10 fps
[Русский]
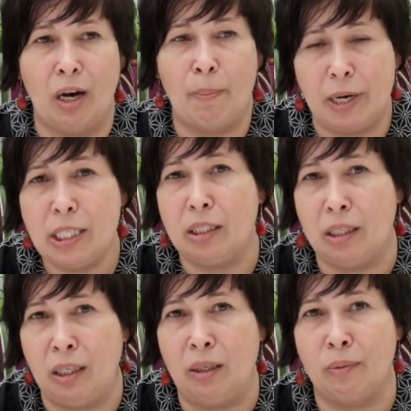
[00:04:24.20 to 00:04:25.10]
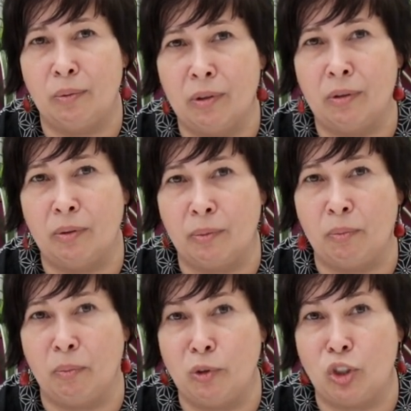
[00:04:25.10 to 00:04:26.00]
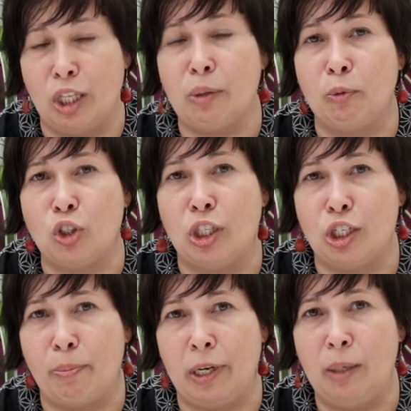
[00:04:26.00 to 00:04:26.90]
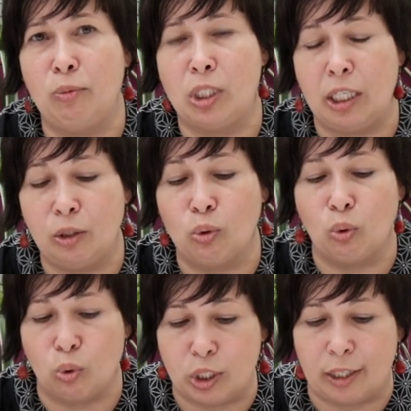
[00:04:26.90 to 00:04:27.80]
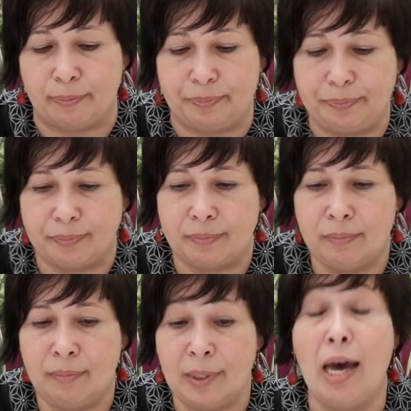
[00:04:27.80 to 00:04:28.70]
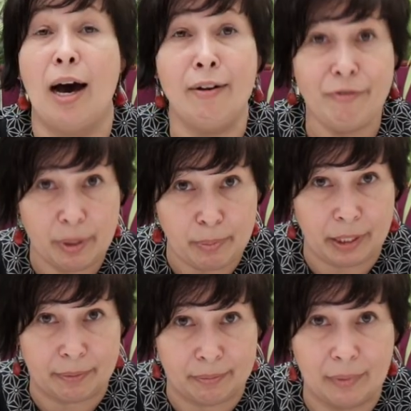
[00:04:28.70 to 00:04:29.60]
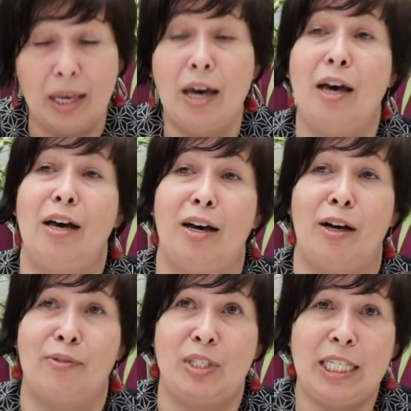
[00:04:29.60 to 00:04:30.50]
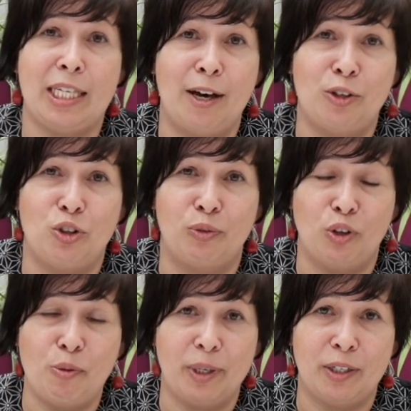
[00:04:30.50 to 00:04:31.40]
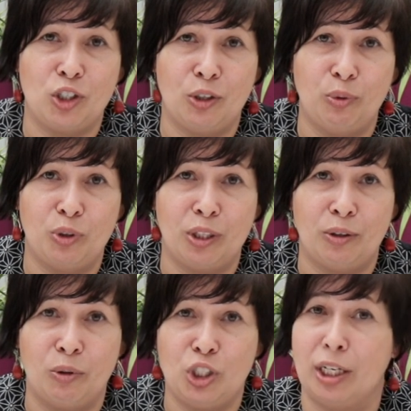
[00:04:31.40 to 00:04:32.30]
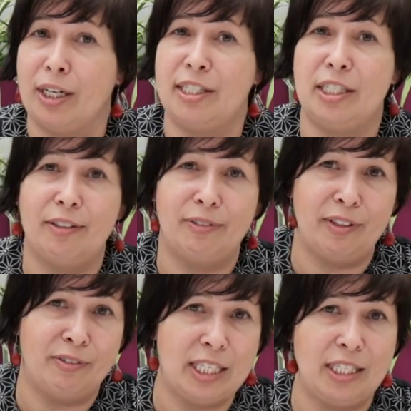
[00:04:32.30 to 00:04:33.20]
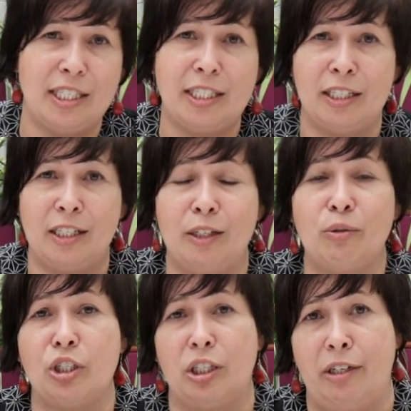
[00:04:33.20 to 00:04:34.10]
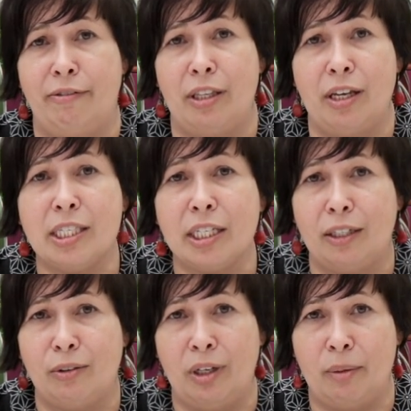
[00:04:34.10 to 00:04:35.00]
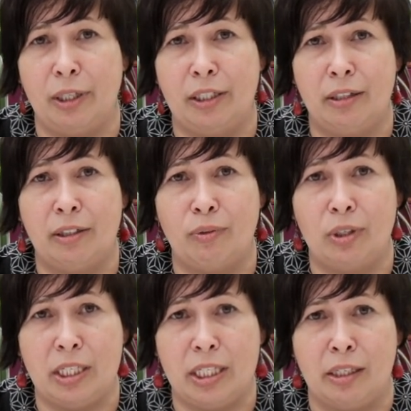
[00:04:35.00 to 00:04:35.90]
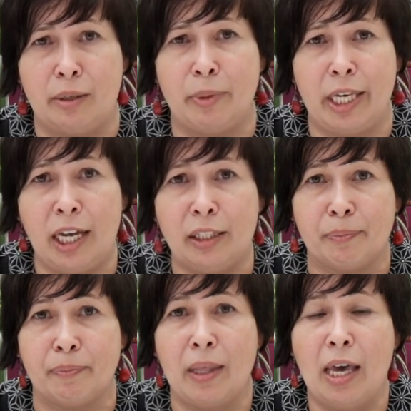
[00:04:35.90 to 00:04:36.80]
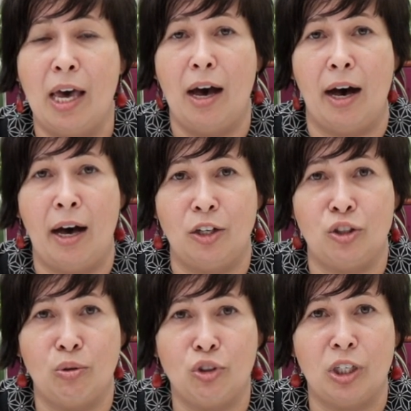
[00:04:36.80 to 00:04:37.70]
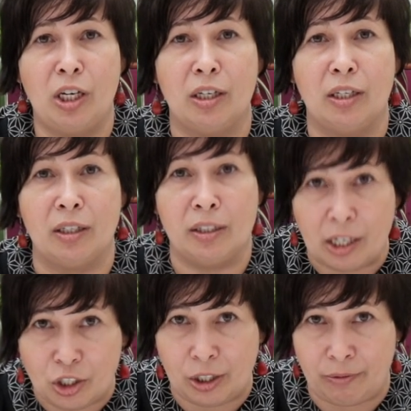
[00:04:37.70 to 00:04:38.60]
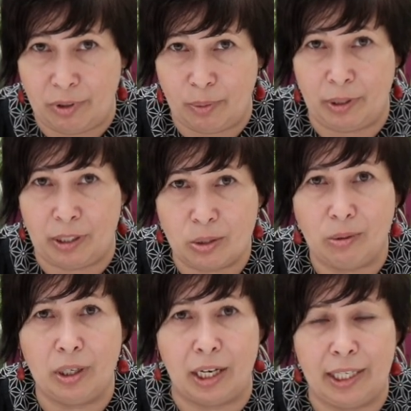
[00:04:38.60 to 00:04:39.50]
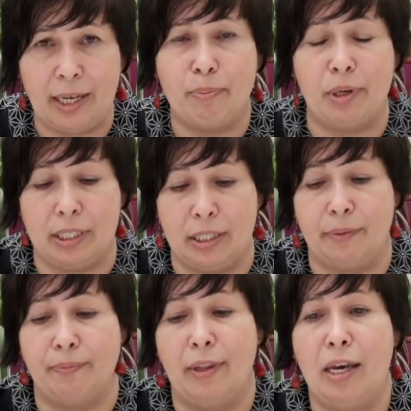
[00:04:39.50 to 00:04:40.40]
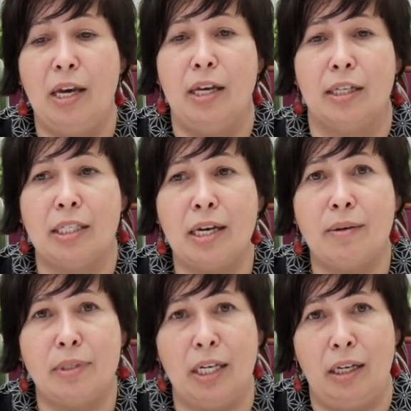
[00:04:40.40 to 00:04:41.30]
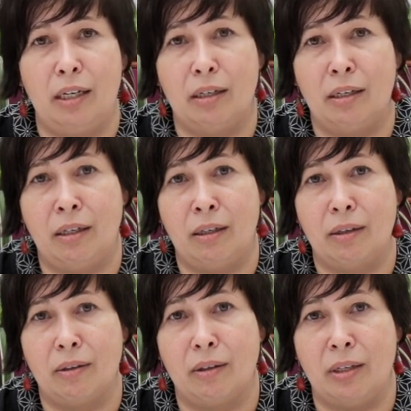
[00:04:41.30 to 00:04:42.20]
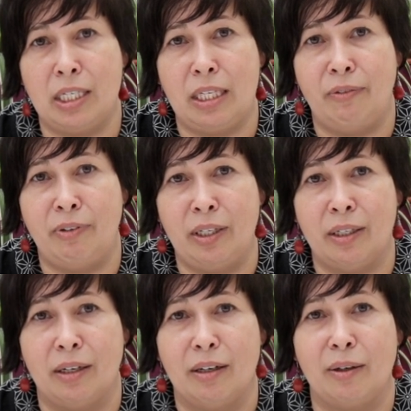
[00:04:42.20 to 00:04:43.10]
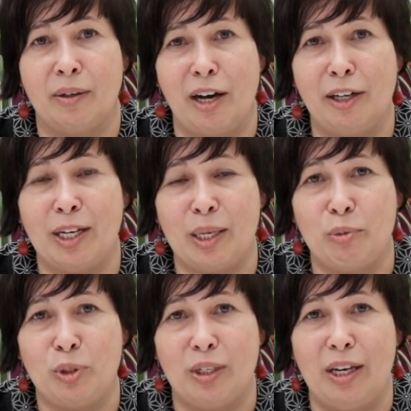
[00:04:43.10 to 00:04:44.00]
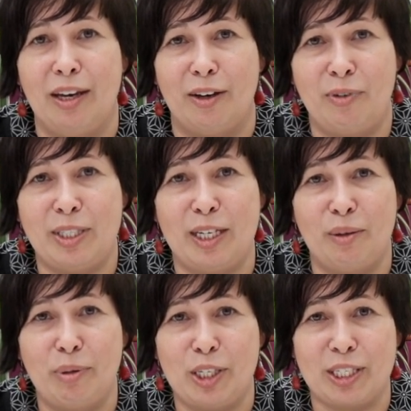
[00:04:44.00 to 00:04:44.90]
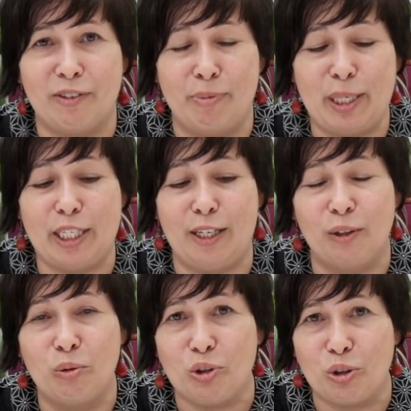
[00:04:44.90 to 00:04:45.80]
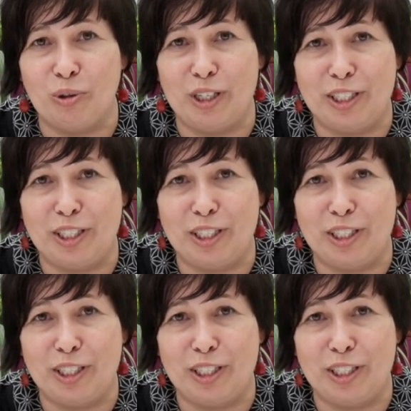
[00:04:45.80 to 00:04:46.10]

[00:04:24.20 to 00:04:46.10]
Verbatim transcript: опасны, и э, человек может даже погибнуть от их укуса. Амфибии. А, все знают, что в тропиках живут э, очень красивые, восхитительные лягушки-триволазы, которые обладают довольно сильным ядом. А, что же наши амфибии, насколько они опасны? На самом деле, а, если вы э, когда-нибудь видели близ, вблизи лягушку